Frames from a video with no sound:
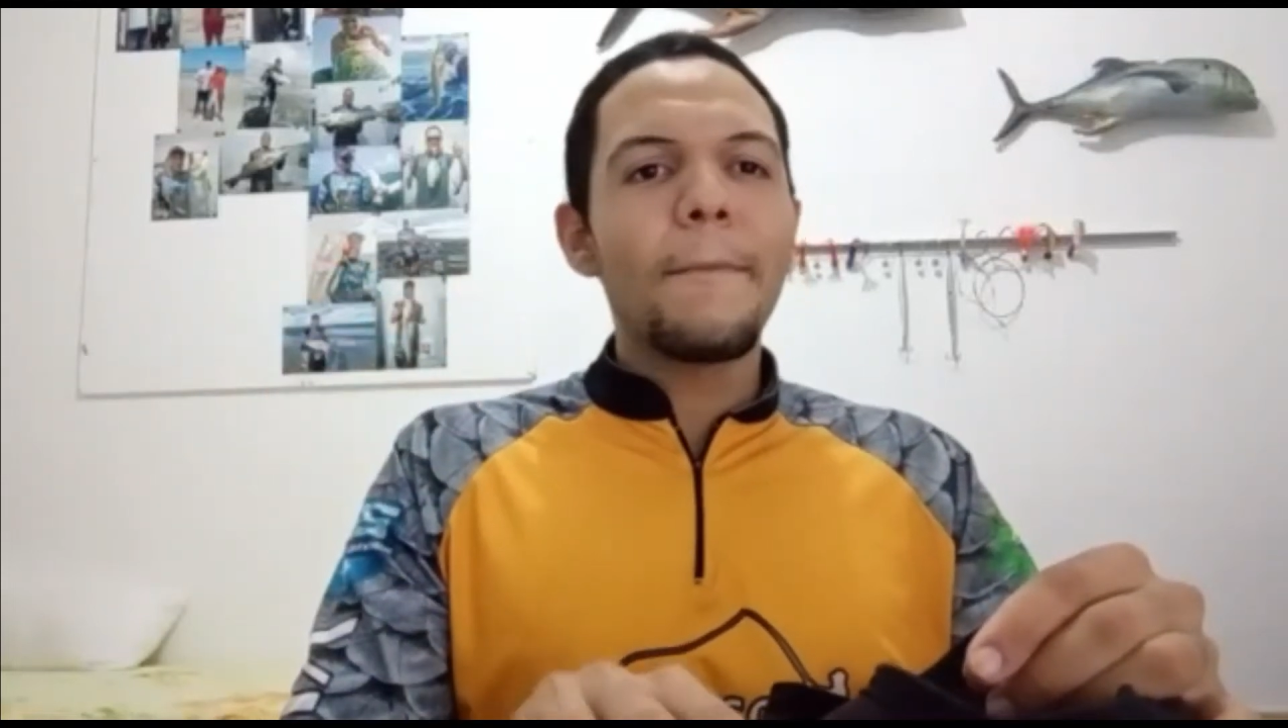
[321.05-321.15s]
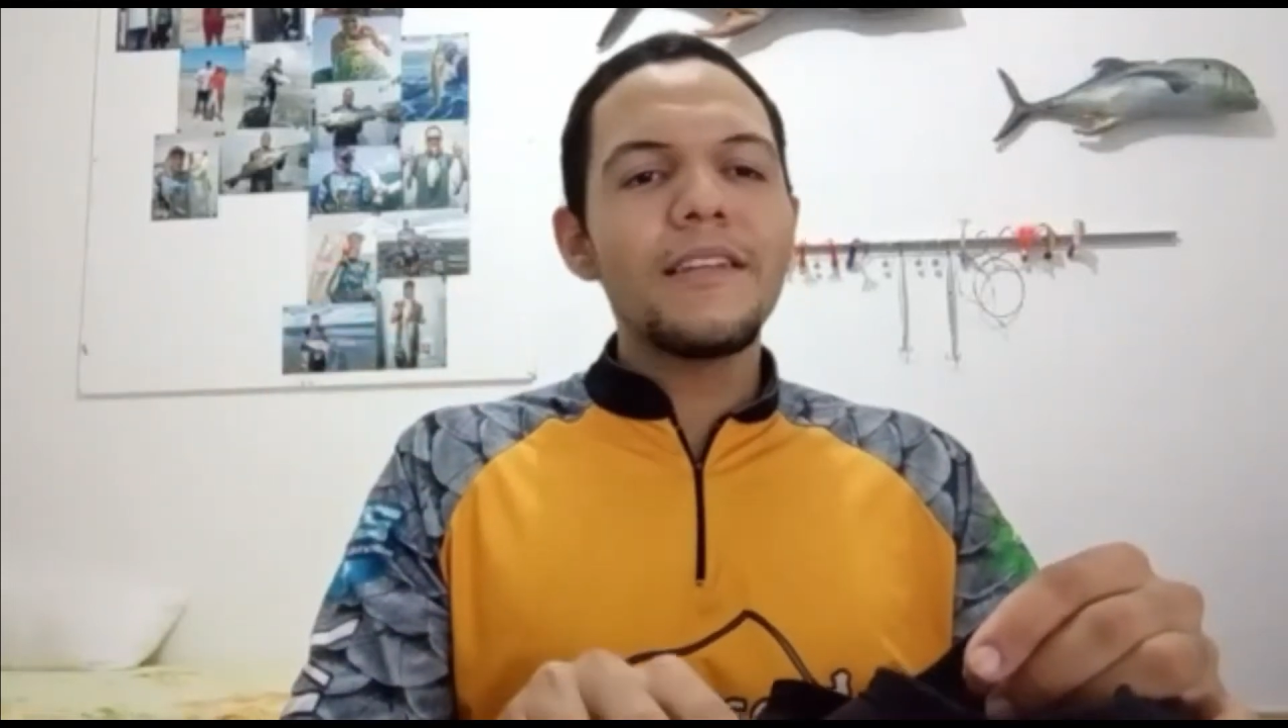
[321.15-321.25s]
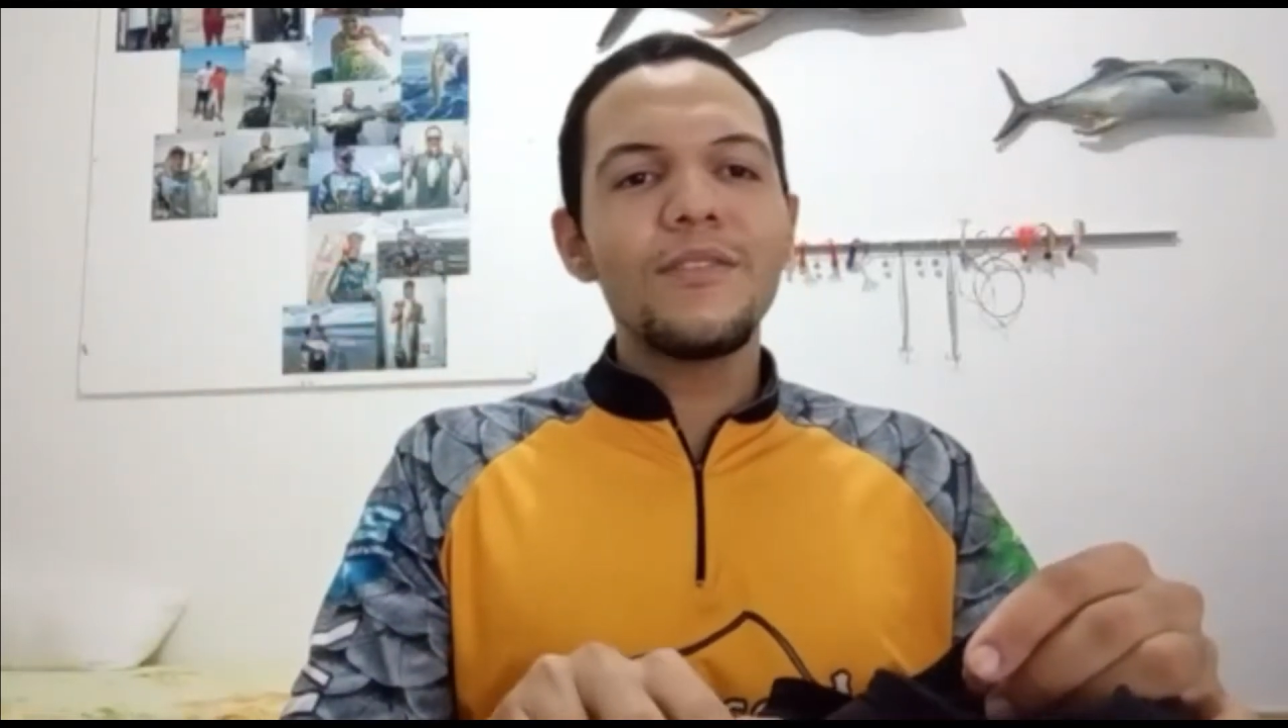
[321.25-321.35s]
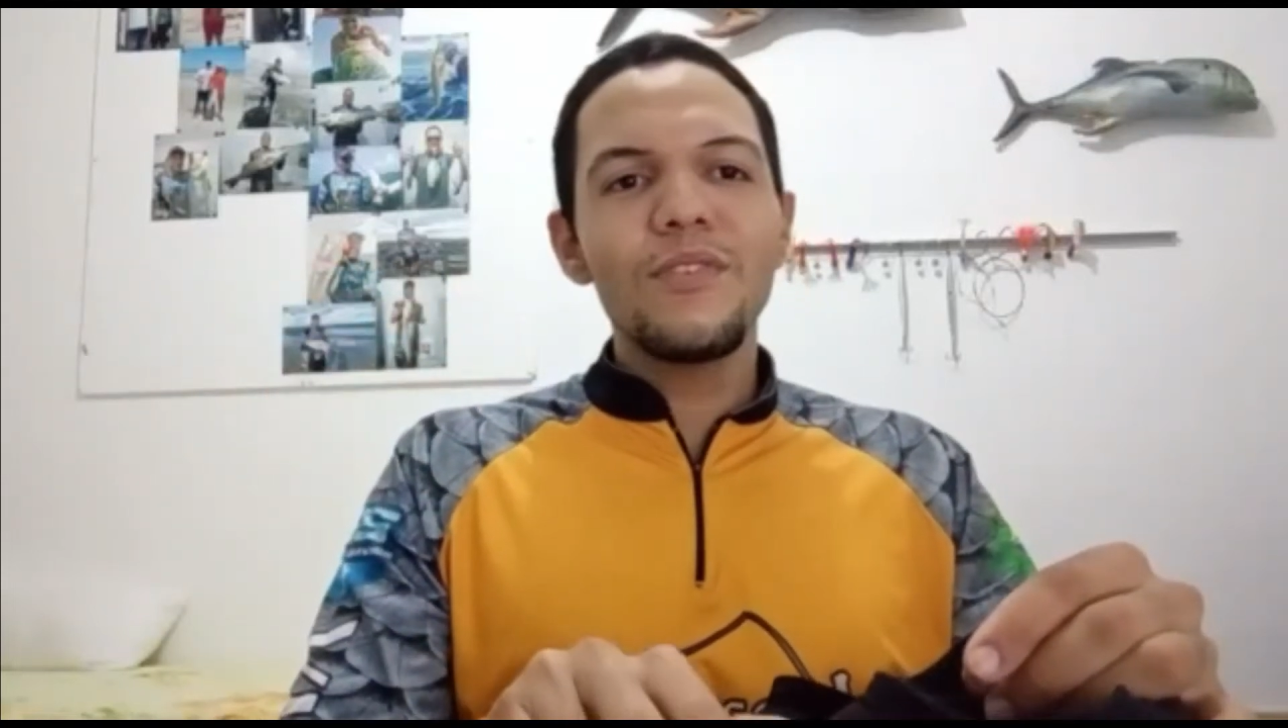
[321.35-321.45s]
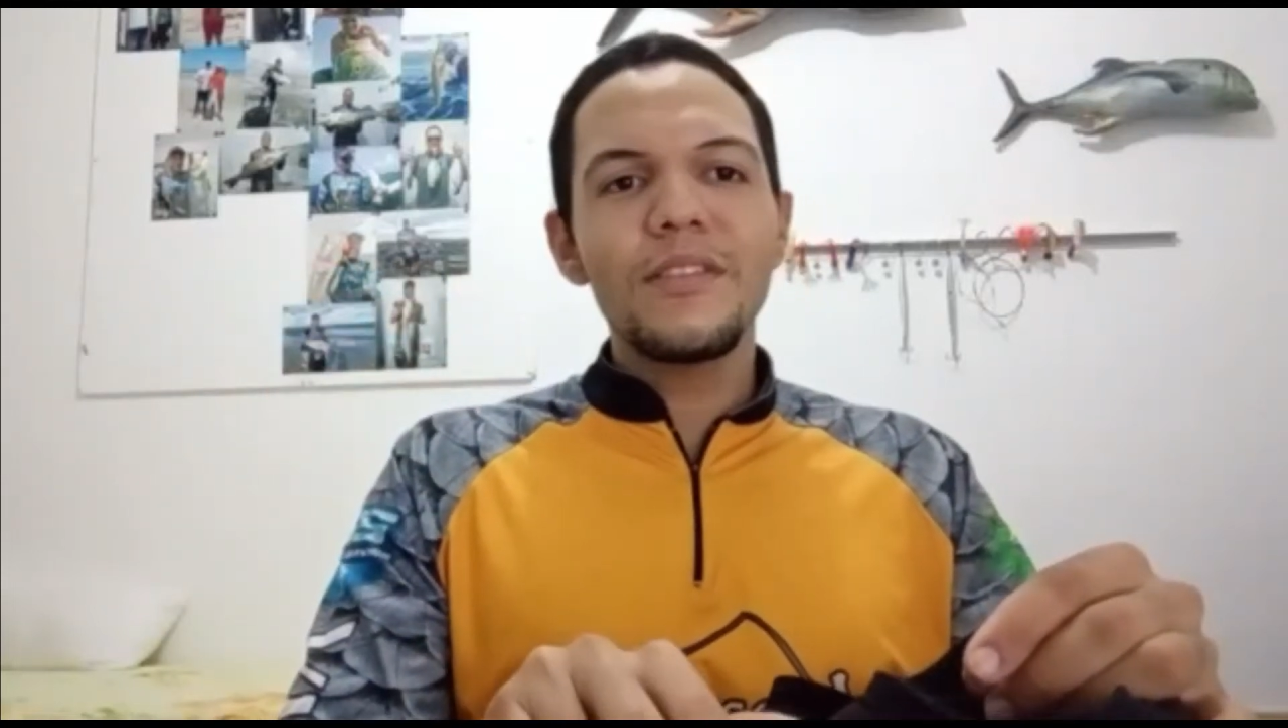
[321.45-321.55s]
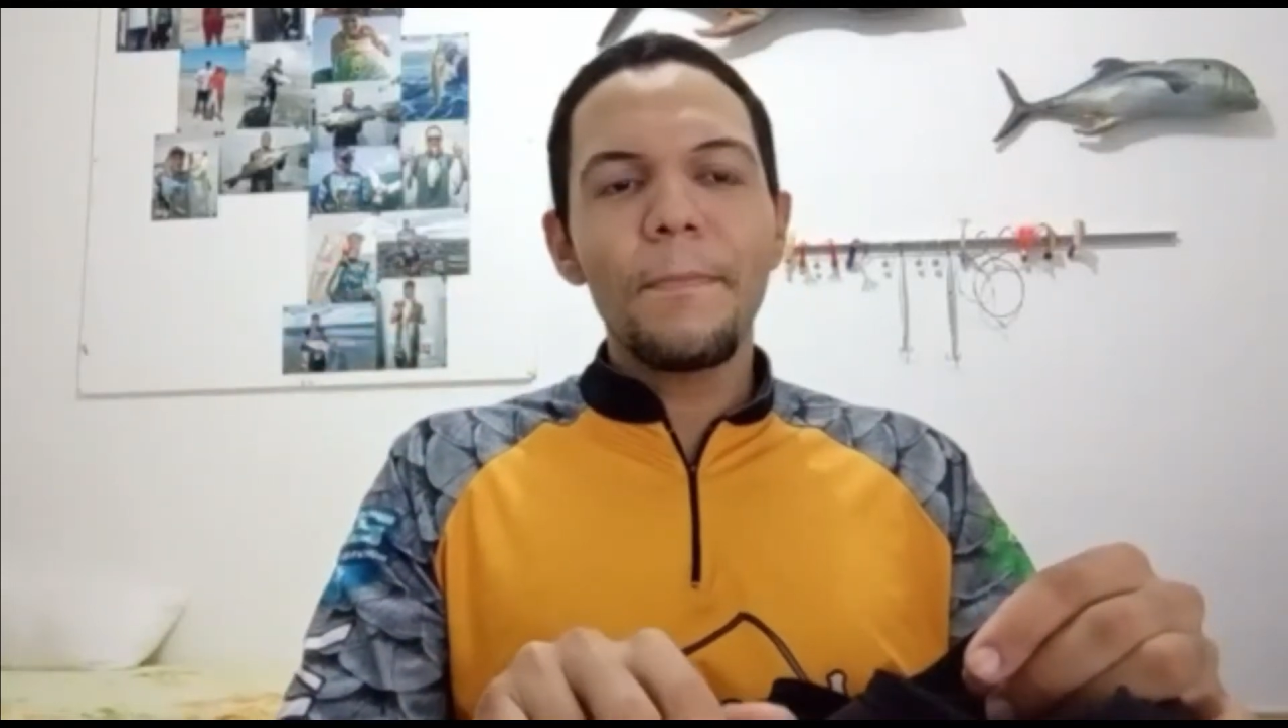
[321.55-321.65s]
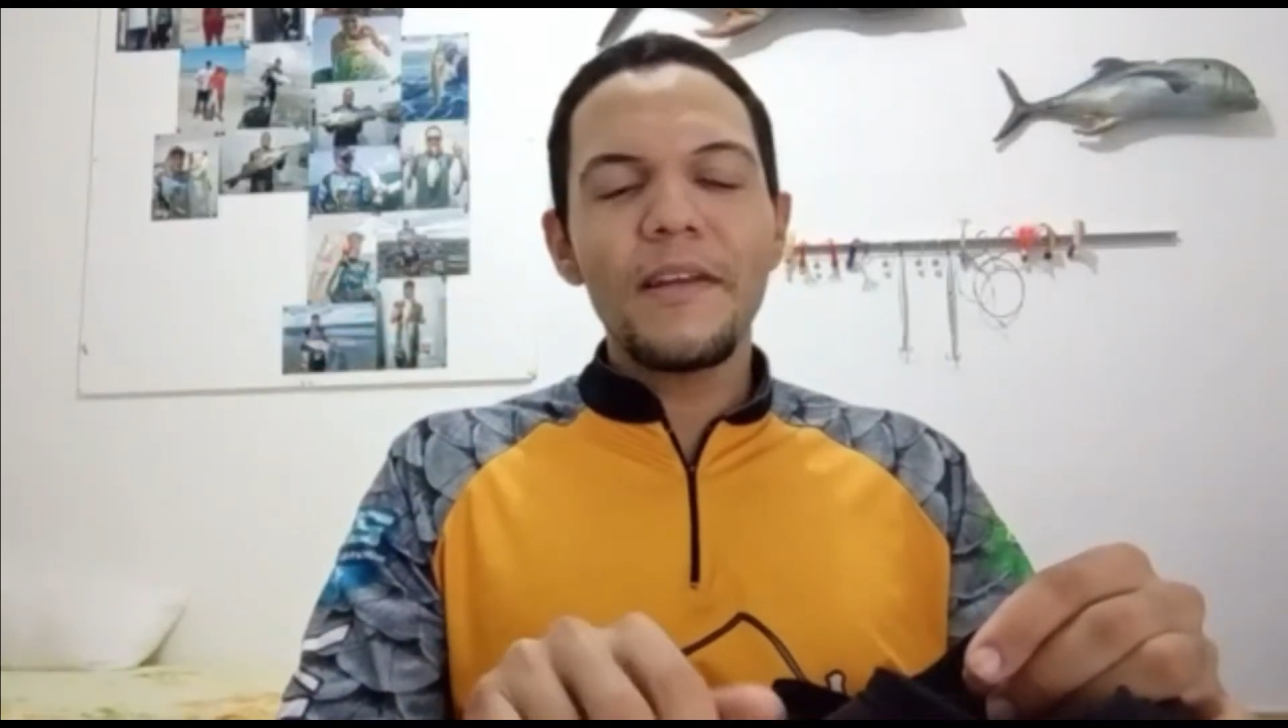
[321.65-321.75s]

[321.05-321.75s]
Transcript: Mas se você